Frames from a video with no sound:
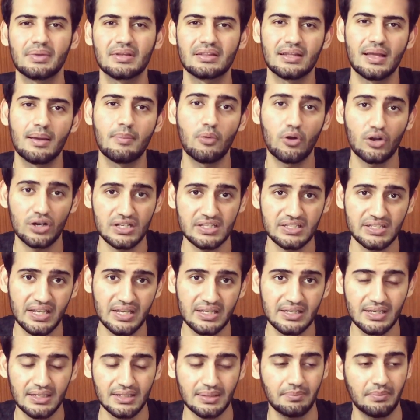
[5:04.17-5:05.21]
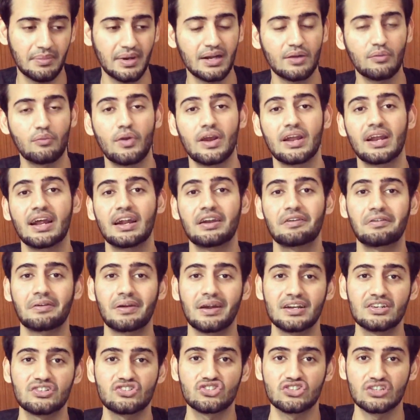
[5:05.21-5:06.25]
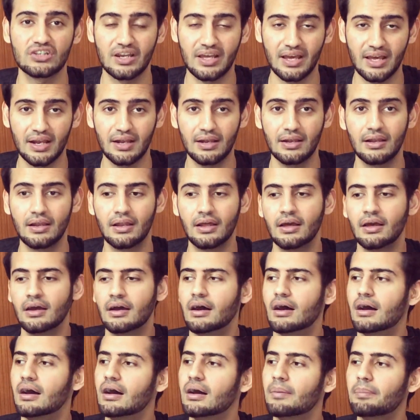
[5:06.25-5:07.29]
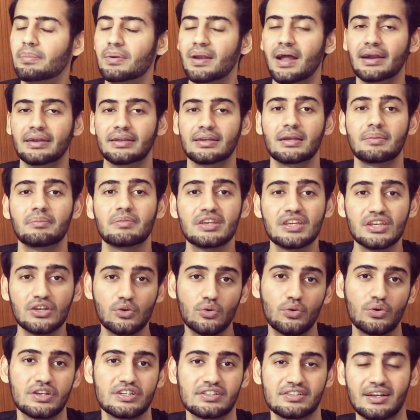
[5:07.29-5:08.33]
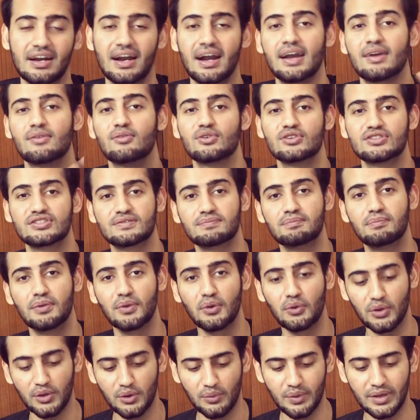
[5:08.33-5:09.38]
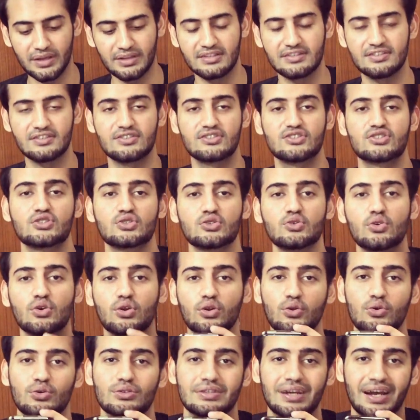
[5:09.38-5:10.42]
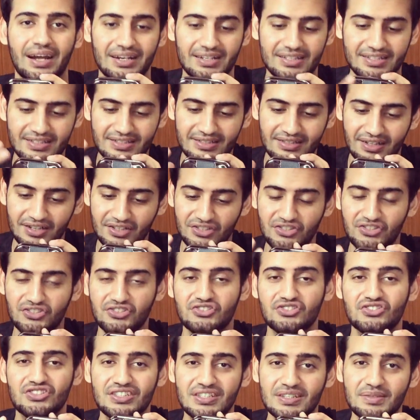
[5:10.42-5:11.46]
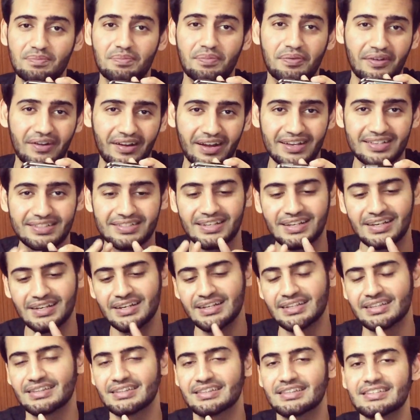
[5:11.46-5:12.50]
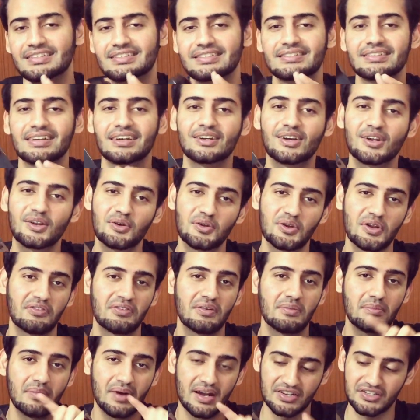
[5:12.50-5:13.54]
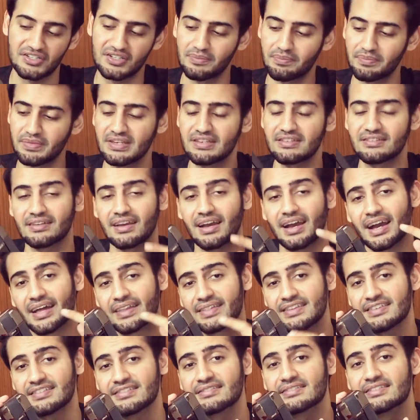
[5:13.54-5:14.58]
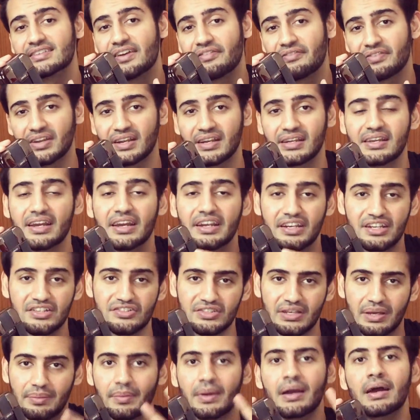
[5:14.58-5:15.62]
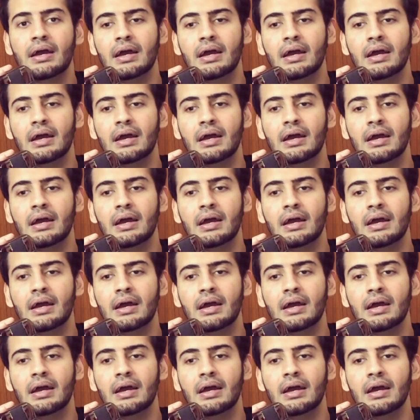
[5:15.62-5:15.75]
में इतना इंपॉर्टेंस नहीं दिया था बट वेन आई ट्राइड स्नेल platinum ईगोइस आई वॉज ब्लोन अवे दिस इज सो क्लोज एट सच चीप प्राइज दिस इज अ क्लोन ऑफ अ मास्टर पीस एंड दिस इज डेफिनेटली अ हिडन जैम